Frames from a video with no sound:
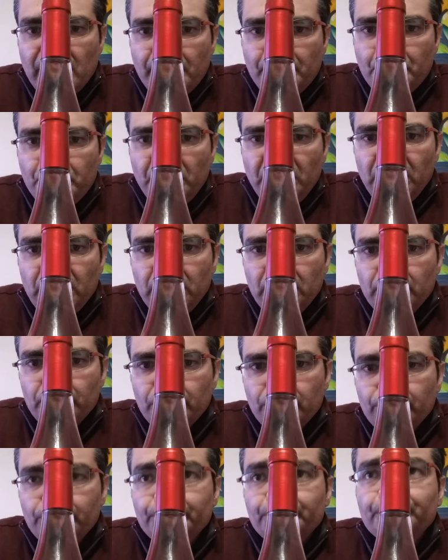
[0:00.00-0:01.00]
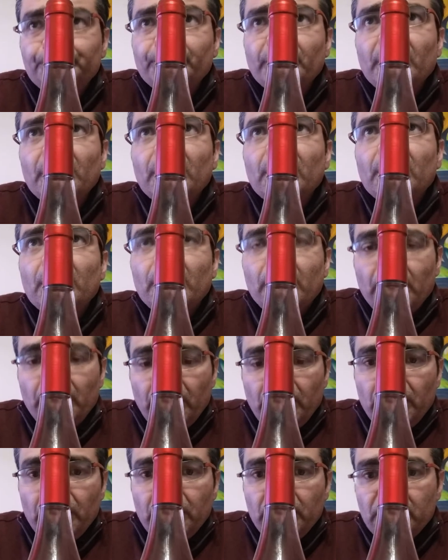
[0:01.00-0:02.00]
mínimo
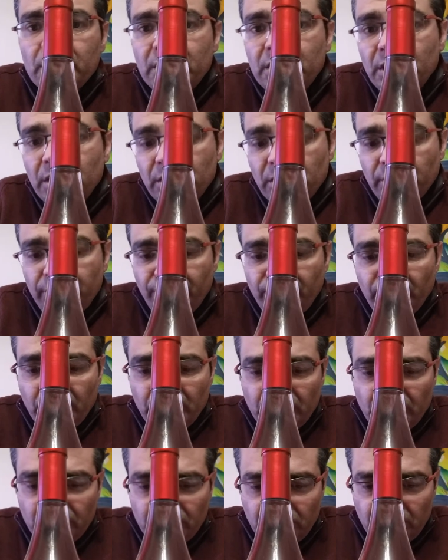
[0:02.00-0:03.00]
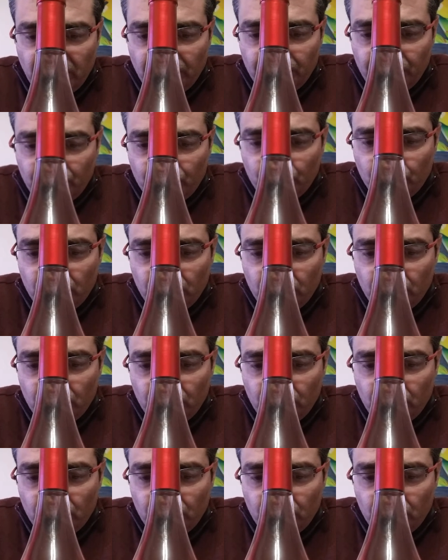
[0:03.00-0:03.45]
e significa que estamos